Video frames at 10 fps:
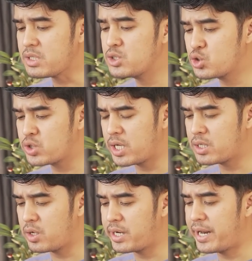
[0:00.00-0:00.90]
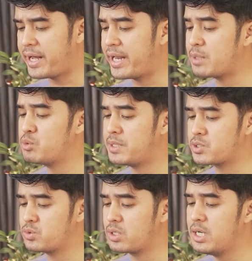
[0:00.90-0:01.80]
Sesudah engkau dan anak-anakmu
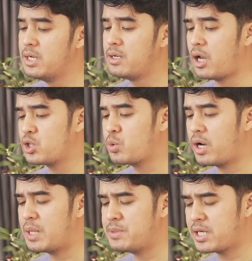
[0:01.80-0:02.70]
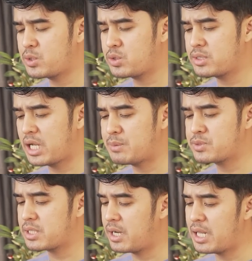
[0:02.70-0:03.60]
masuk, lalu tuanglah minyak itu ke dalam
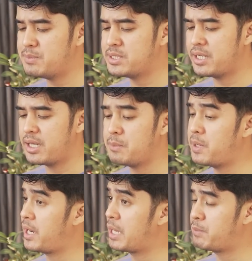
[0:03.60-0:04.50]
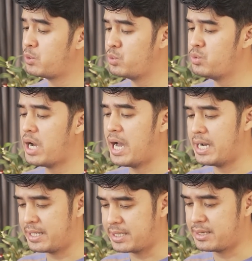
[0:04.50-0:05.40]
segala bejana. Mana yang penuh,
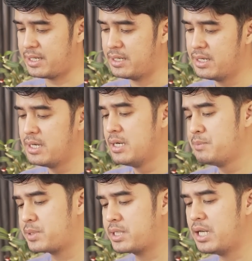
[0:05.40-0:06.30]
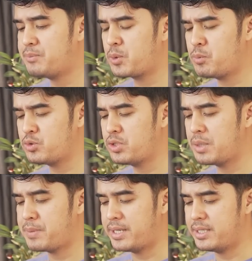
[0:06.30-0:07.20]
angkatlah. Pergilah perempuan itu
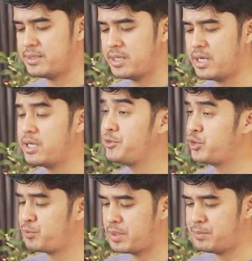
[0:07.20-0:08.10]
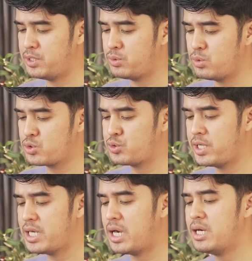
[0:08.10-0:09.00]
daripadanya, ditutupnya pintu. Sesudah
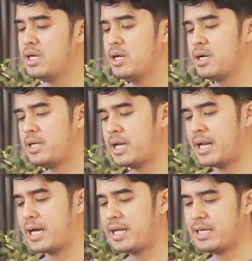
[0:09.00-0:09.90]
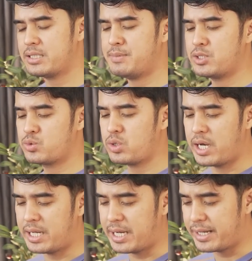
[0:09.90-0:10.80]
ia dan anak-anaknya masuk,
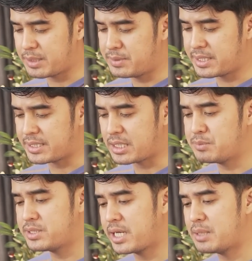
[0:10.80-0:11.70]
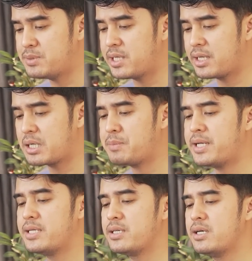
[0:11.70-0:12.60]
anak-anaknya mendekatkan bejana-bejana
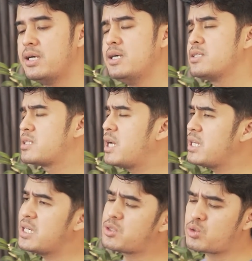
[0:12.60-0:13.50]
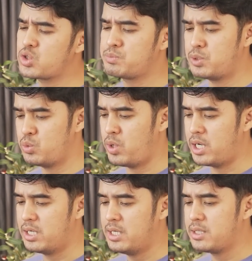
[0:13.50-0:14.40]
kepadanya, sedang ia terus menuang.